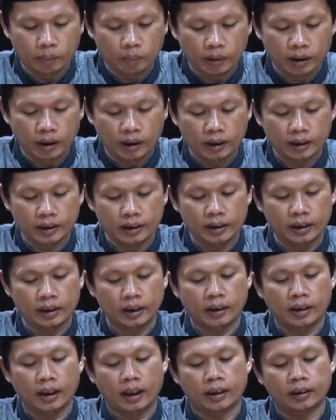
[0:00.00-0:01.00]

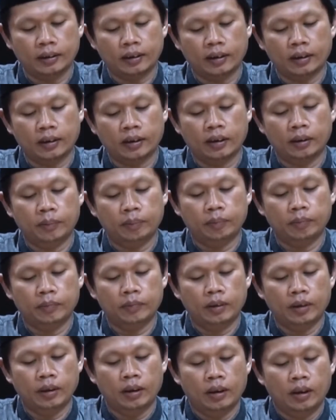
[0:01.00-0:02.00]
baki kang tetep
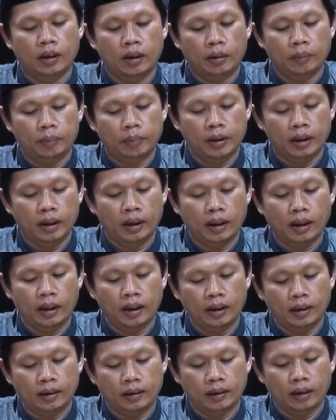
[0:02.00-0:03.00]

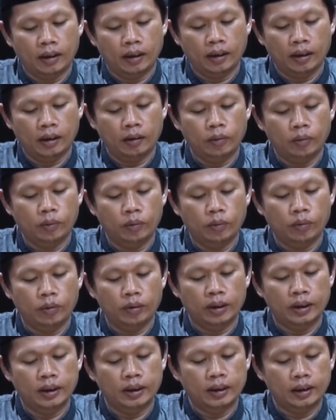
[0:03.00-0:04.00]
bila
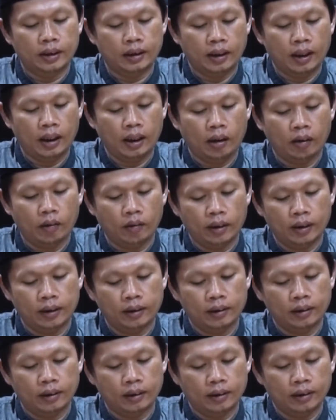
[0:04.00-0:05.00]
tahawuli
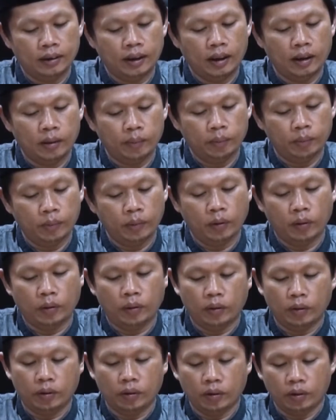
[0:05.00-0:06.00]
kelawan
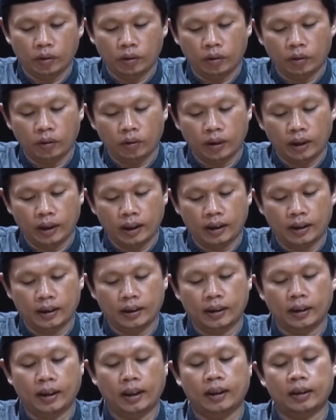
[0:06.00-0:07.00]
tanpa
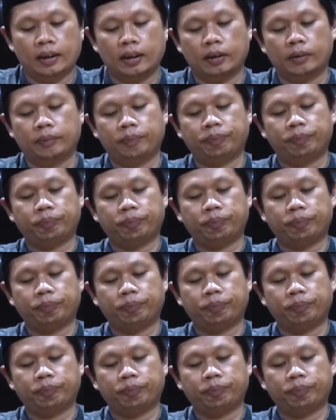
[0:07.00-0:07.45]
ngolah ngalih